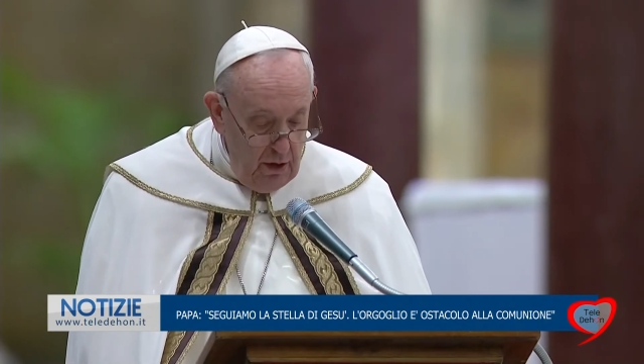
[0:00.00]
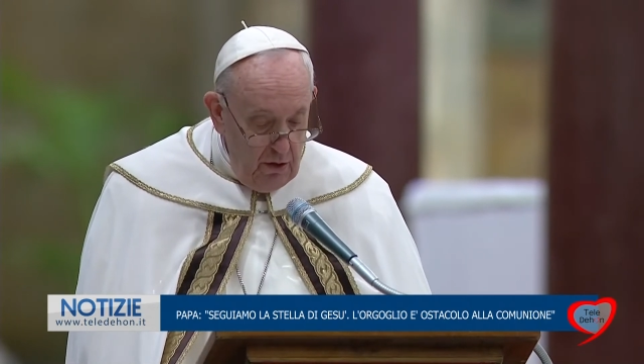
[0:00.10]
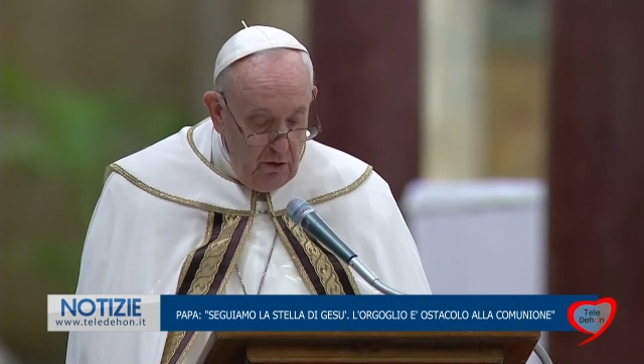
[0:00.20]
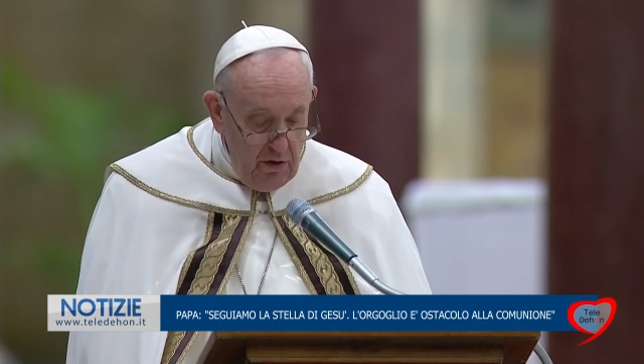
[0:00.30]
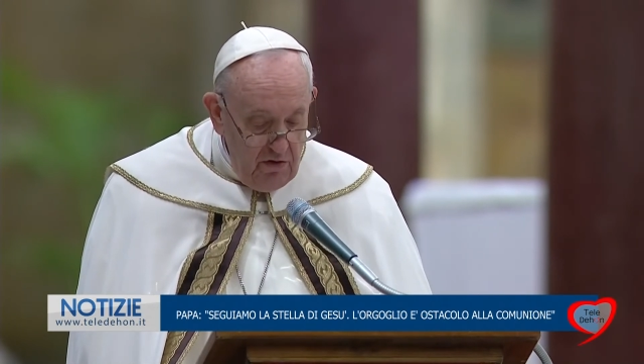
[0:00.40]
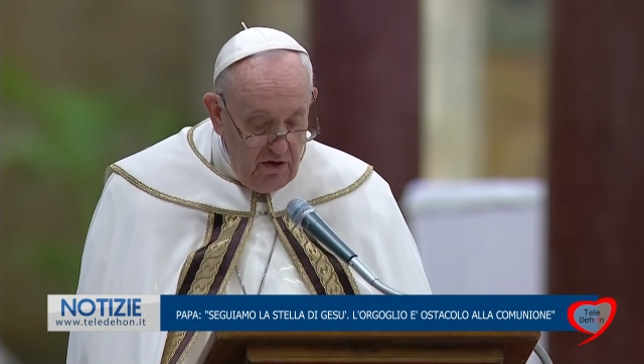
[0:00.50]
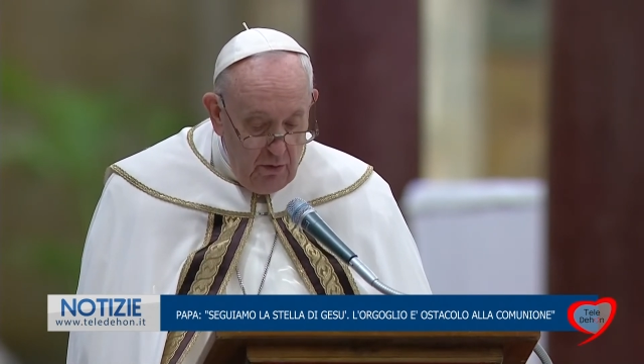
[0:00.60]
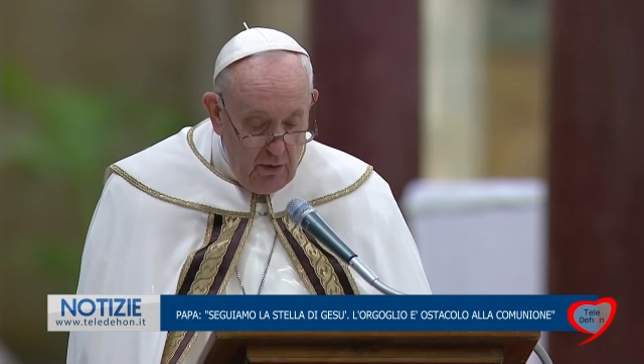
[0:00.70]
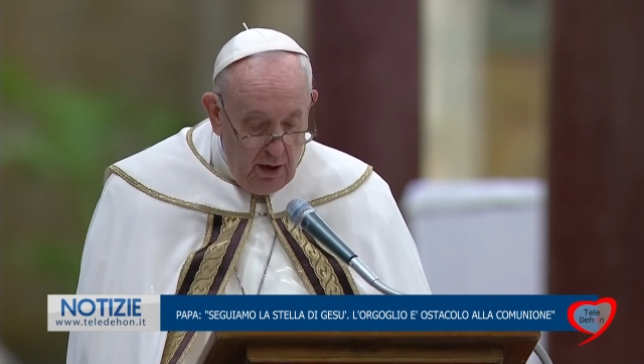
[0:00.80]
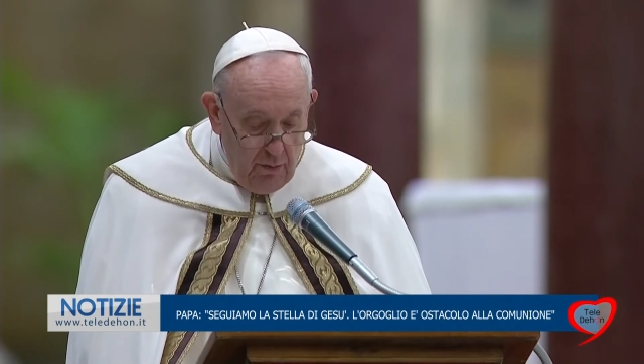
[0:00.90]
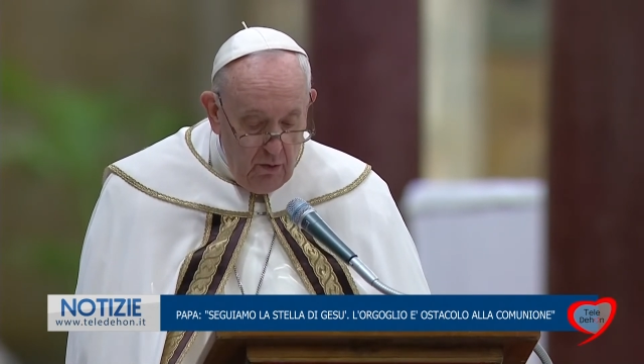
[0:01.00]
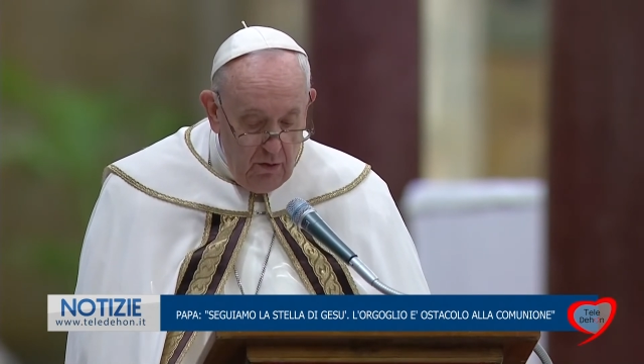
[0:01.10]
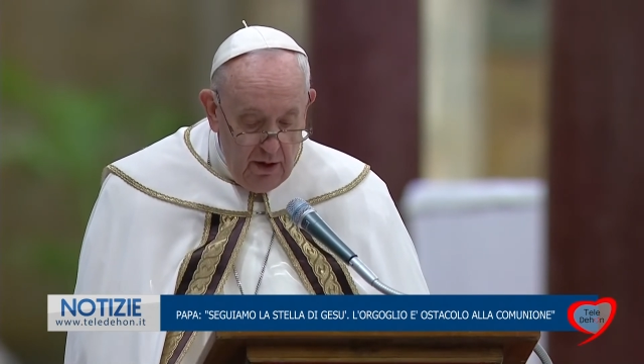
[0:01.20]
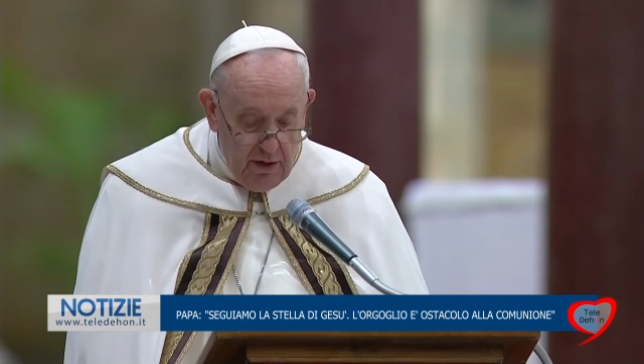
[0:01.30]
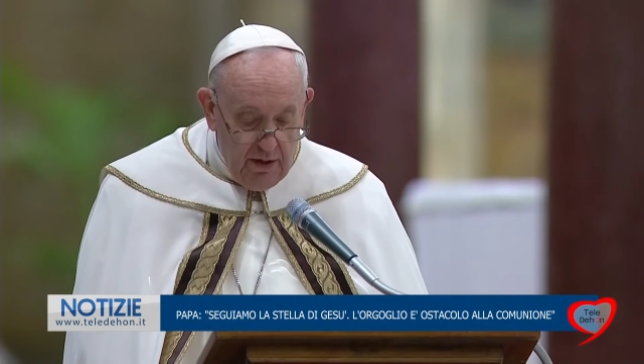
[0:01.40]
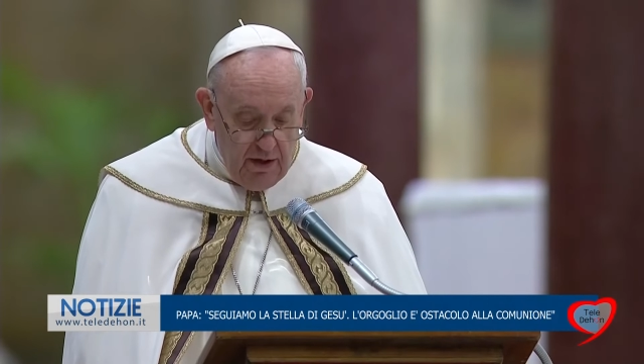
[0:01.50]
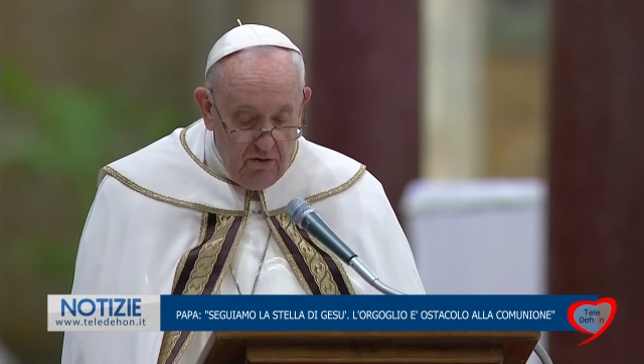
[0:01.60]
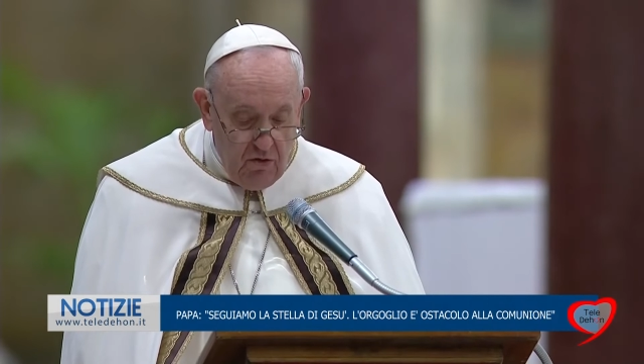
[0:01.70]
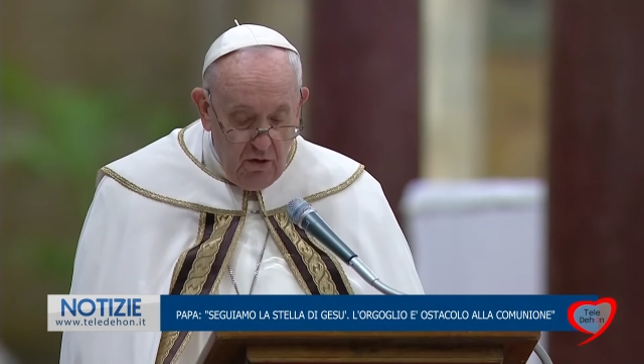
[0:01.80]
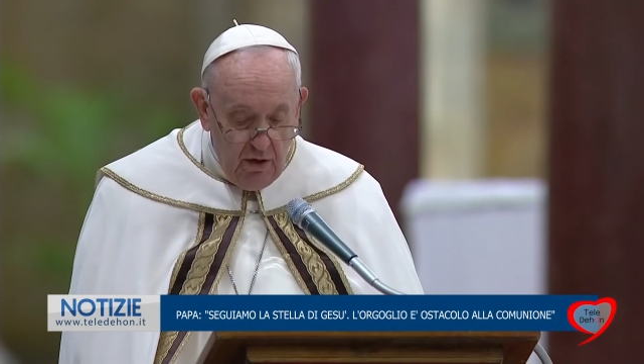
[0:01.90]
Non inseguiamo la
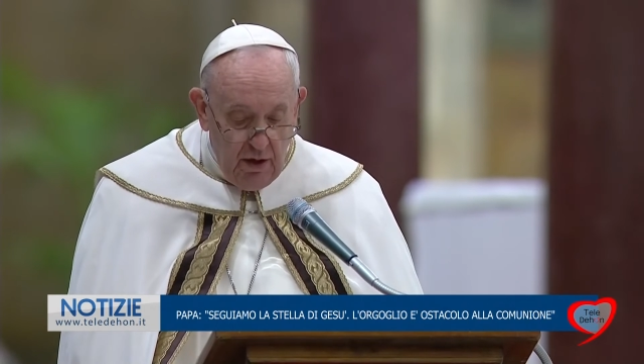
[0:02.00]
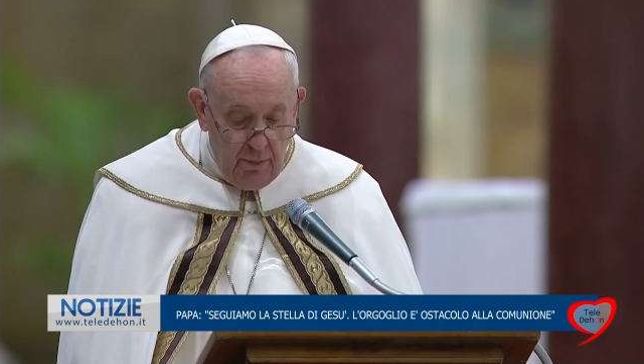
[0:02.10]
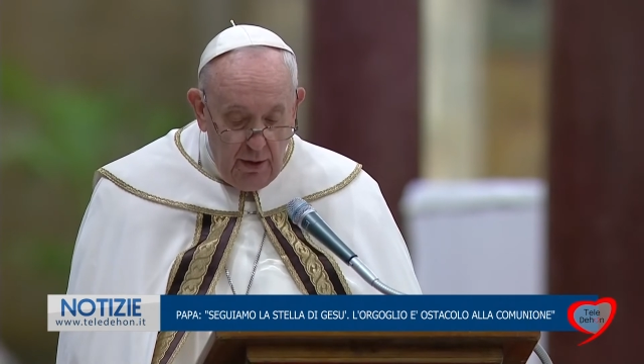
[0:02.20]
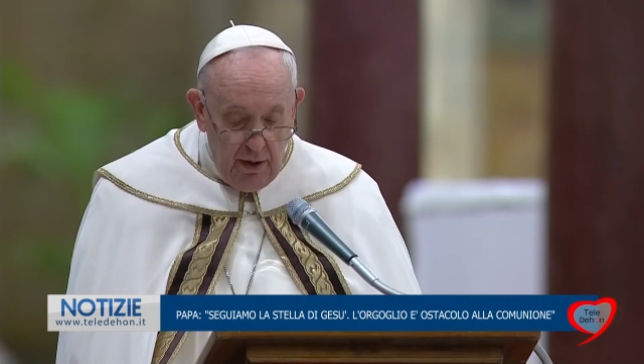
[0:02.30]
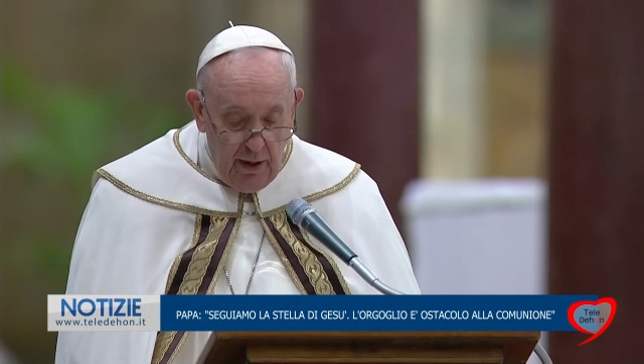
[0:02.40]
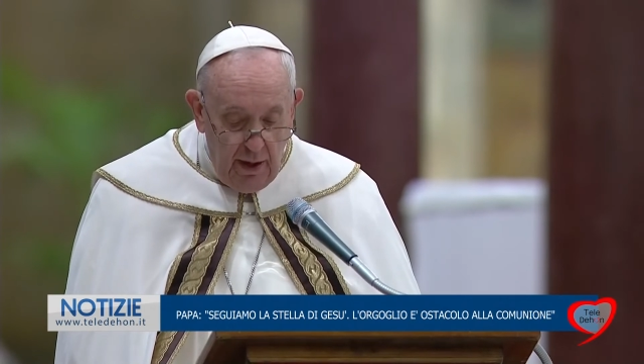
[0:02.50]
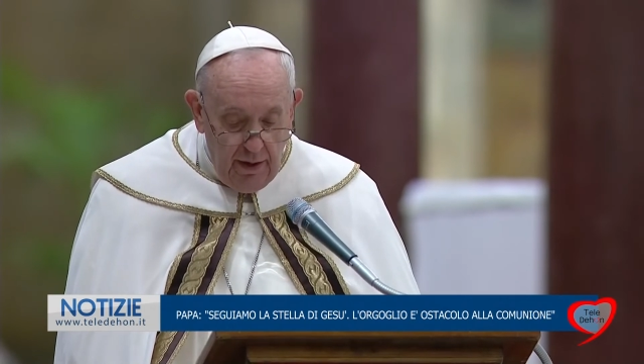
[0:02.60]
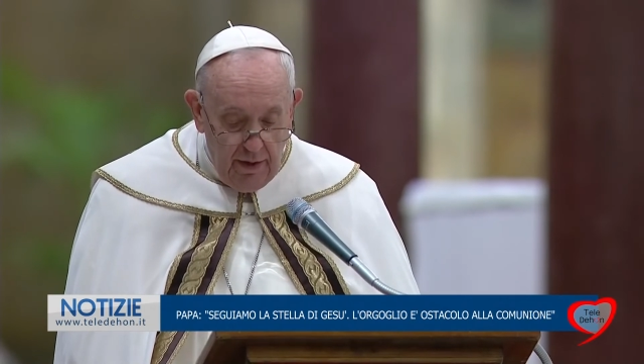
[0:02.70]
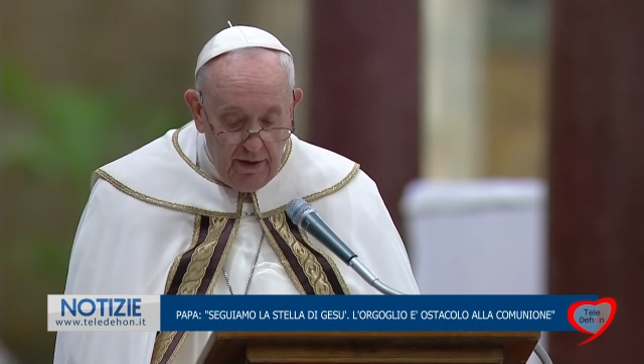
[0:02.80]
tentazione di brillare